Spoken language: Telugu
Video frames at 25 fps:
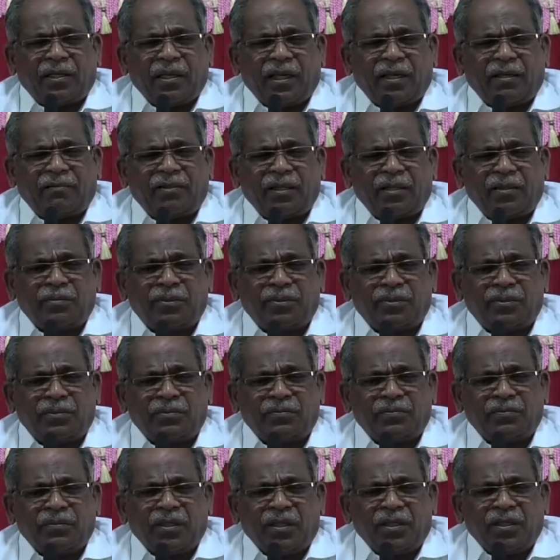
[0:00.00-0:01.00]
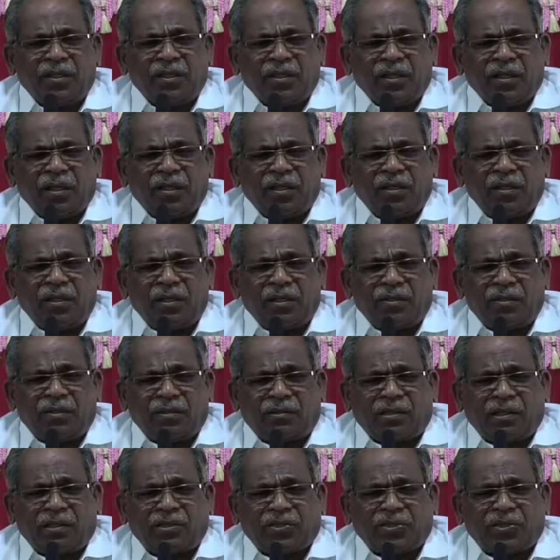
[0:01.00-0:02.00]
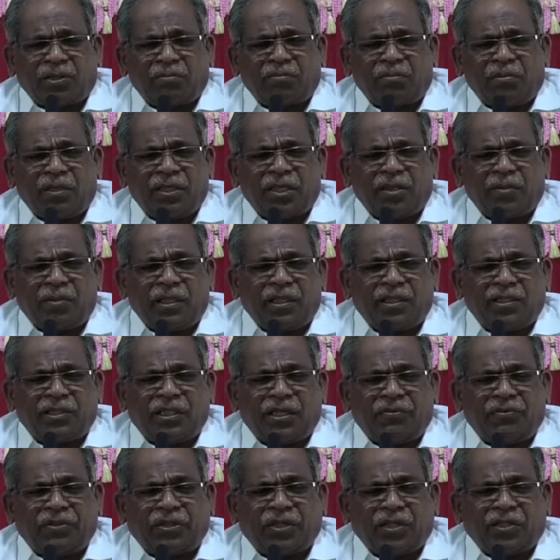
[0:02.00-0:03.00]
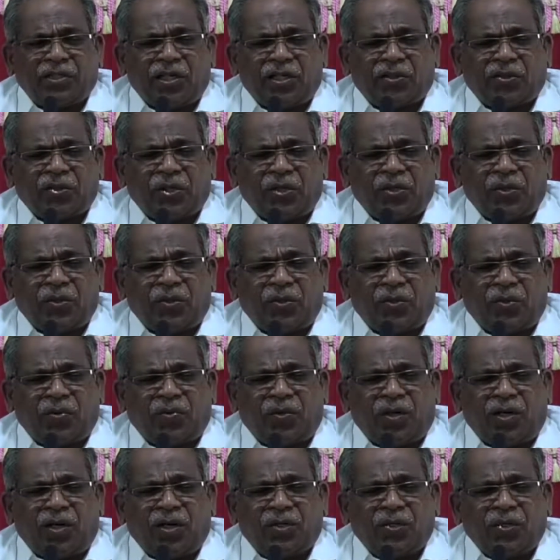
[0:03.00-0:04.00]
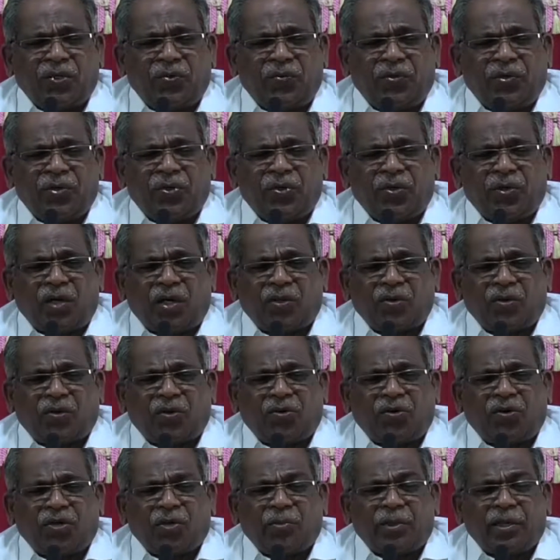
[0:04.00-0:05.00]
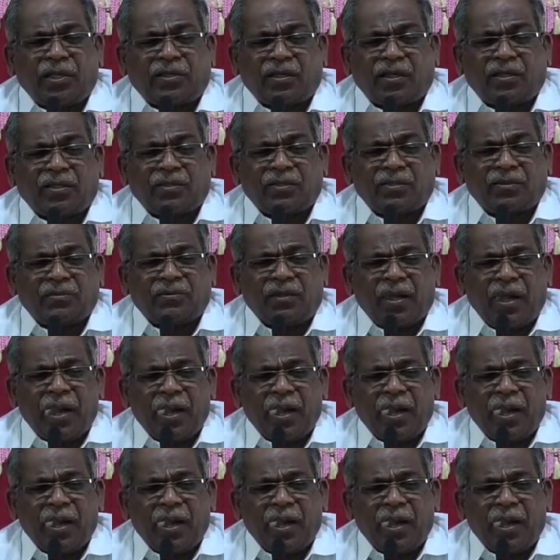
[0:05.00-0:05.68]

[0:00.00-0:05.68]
కేవలము ఈ లోక సంబంధమైన జీవిత యాత్రలో వారు వీరు అనుకోవడమే కాదు